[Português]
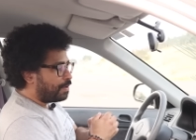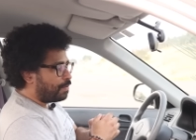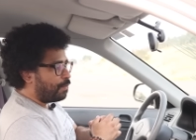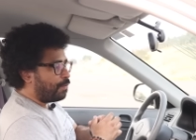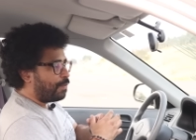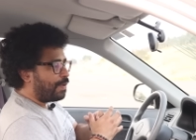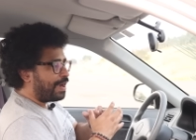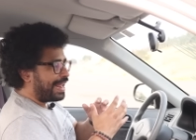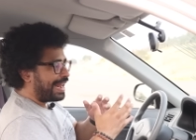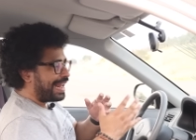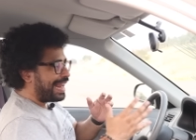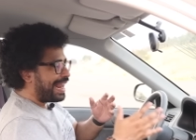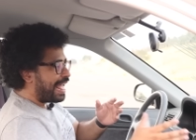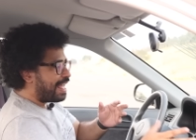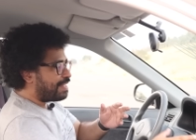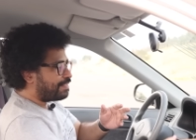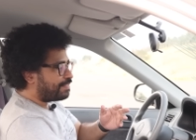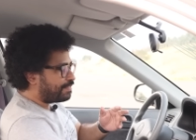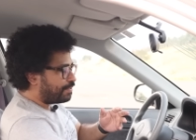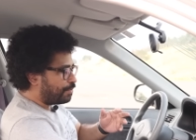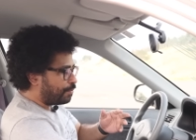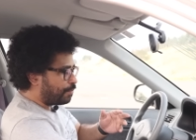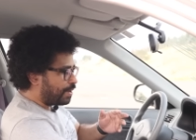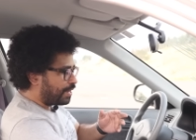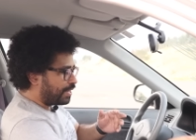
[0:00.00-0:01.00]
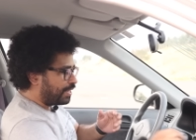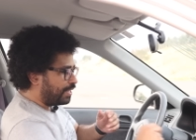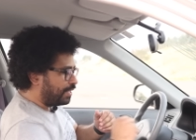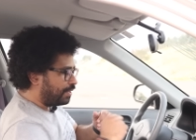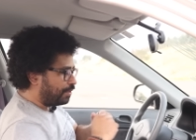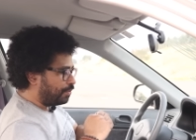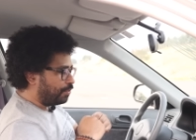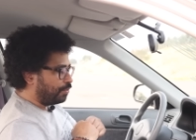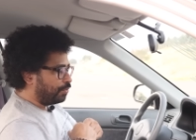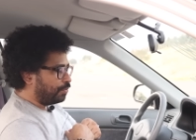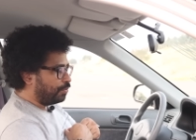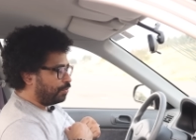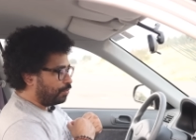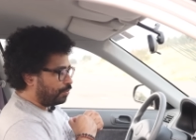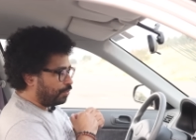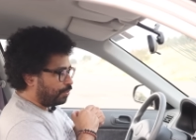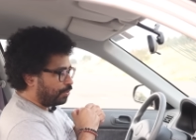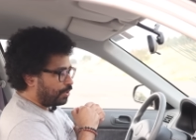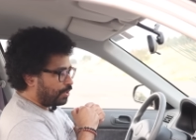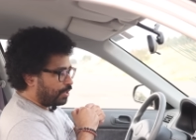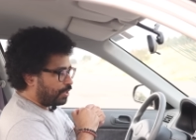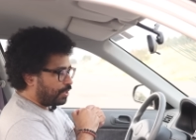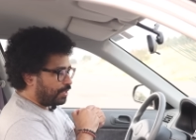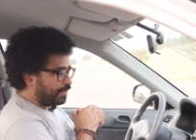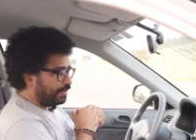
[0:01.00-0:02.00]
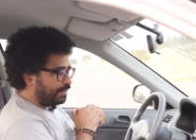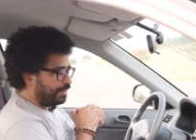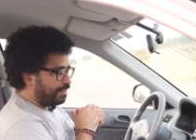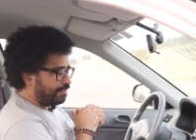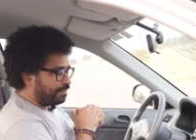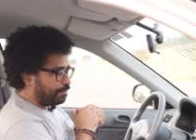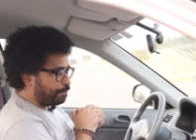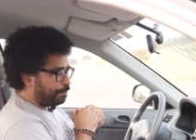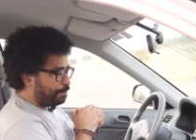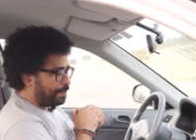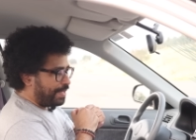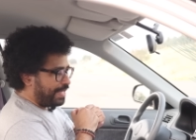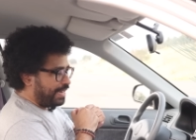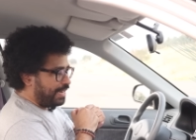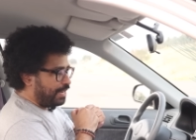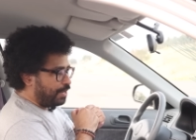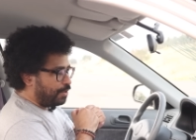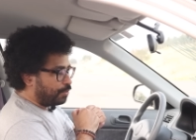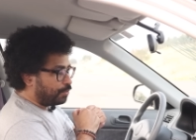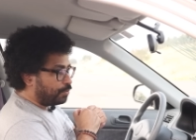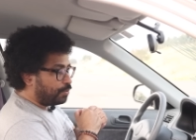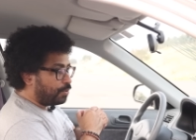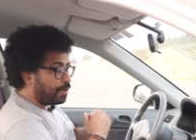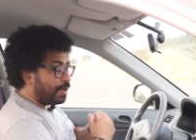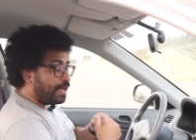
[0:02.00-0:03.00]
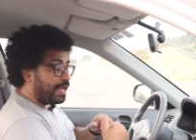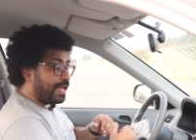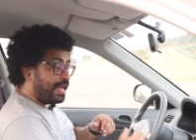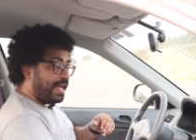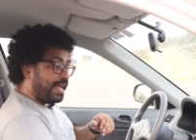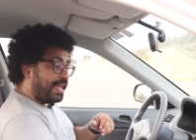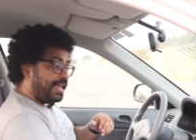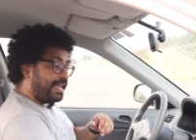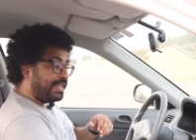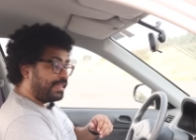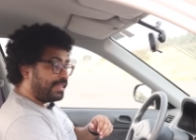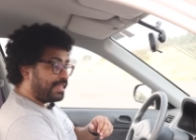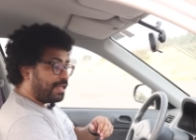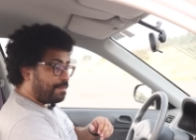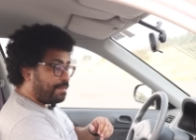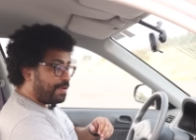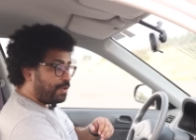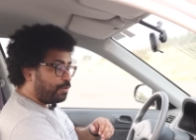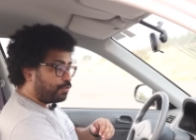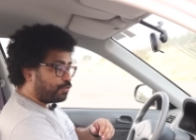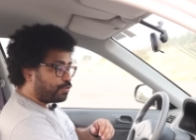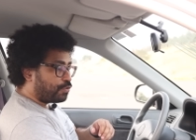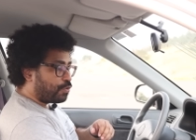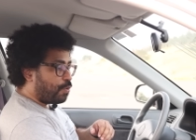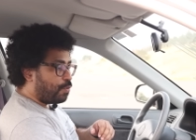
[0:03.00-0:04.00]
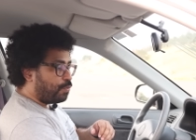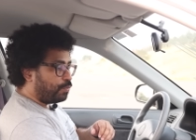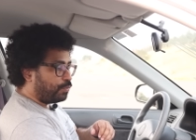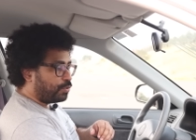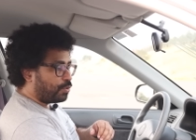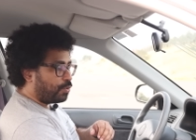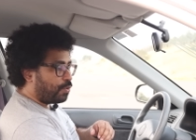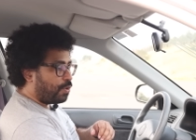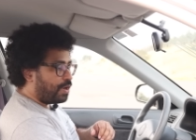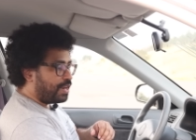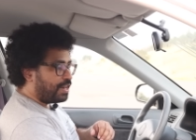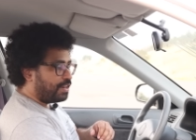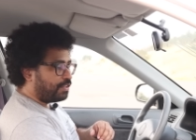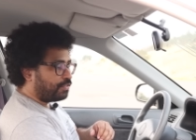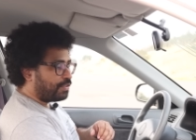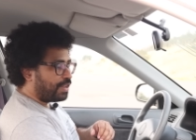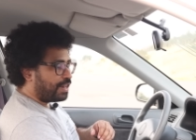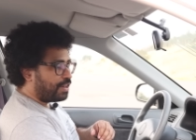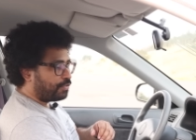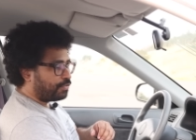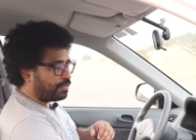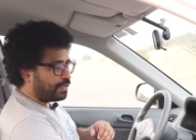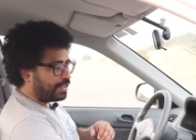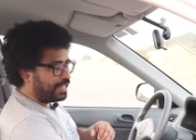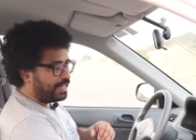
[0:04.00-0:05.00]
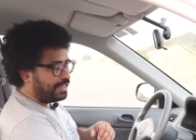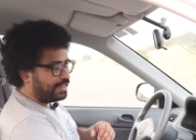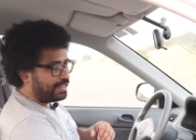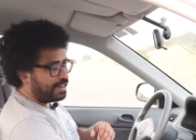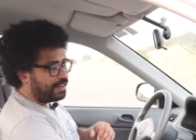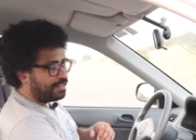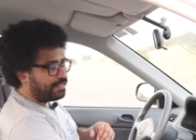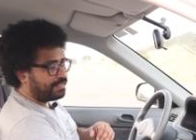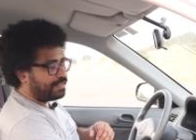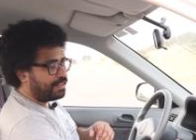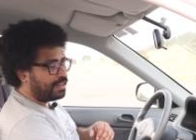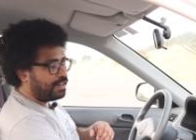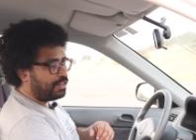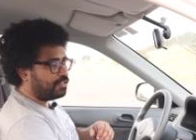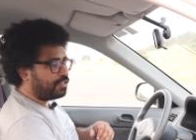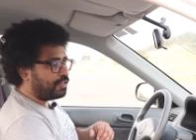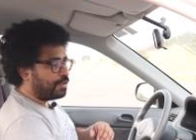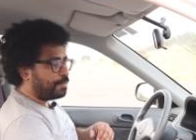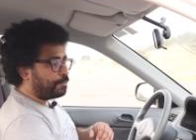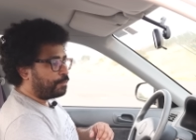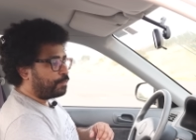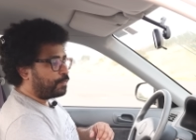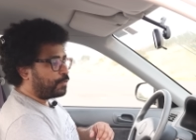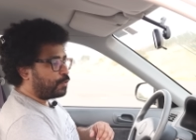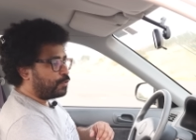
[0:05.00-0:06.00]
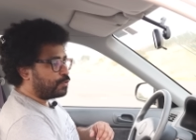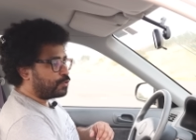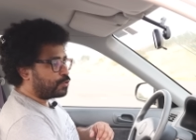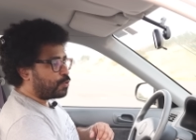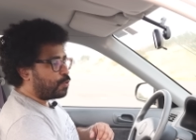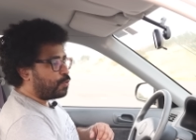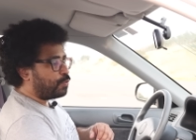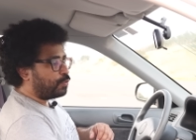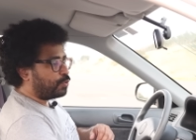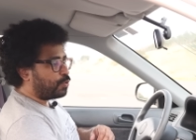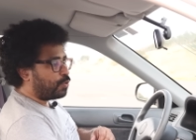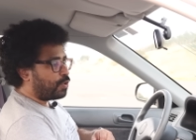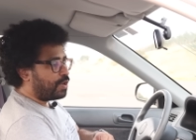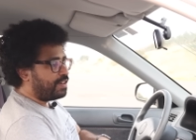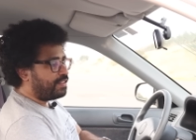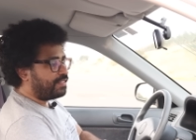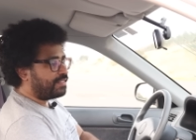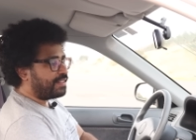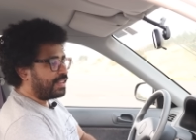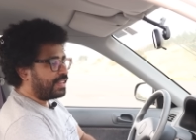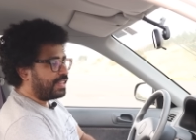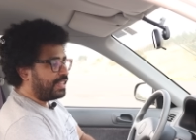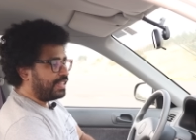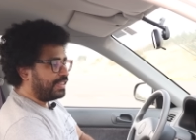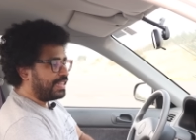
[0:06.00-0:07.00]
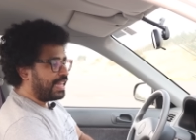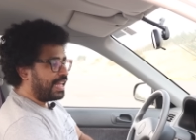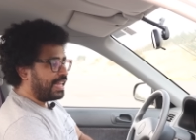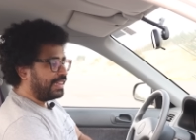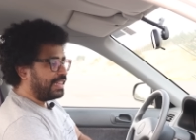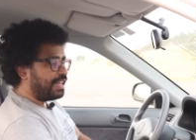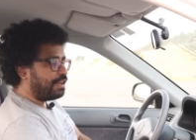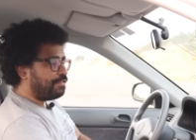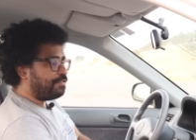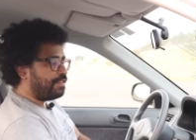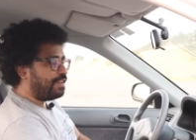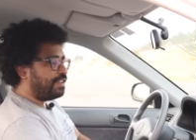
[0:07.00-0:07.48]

um clássico aqui do, do desse período. E também os controles, olha só que interessante, os controles aqui da, da